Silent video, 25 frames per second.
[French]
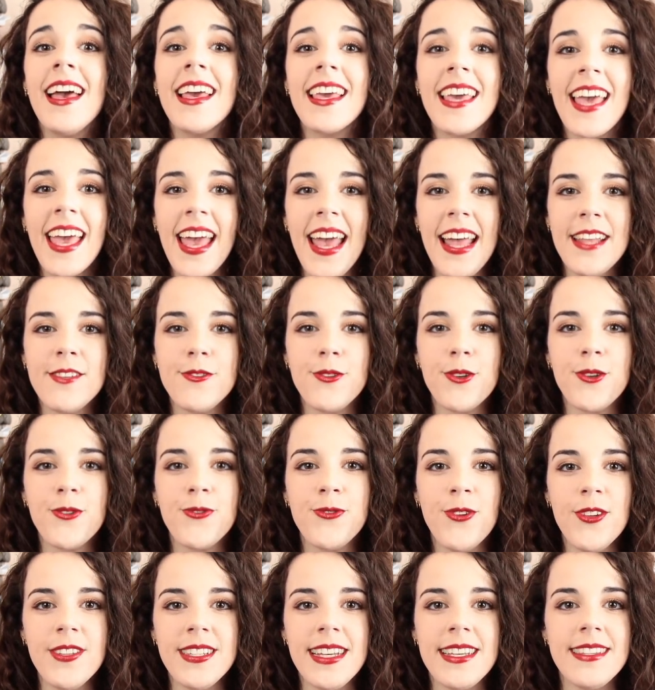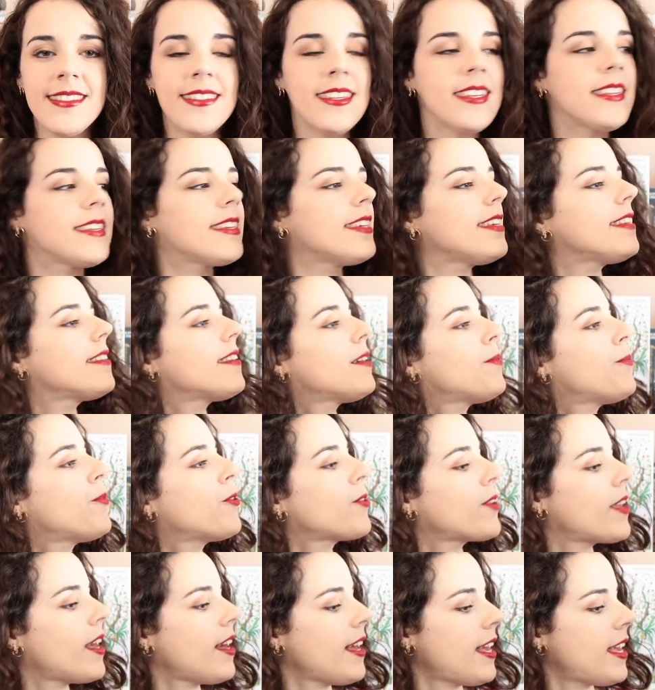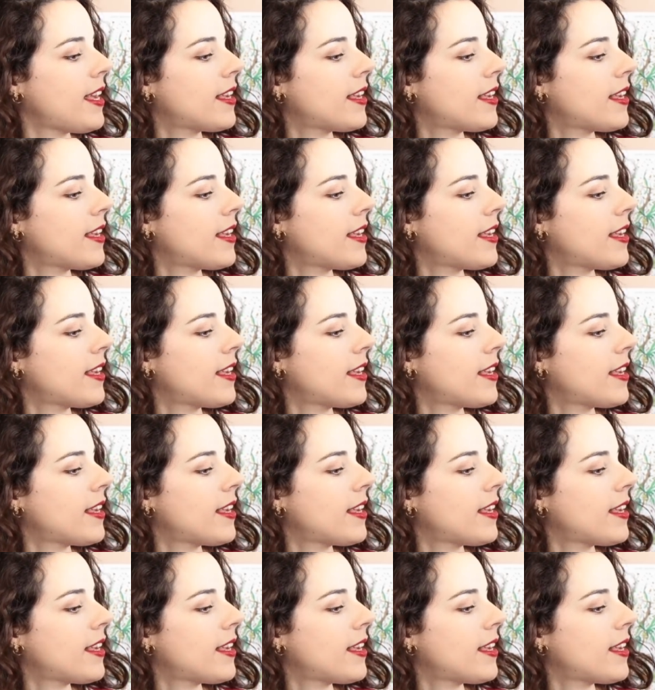Créature Fantastique qui est un manga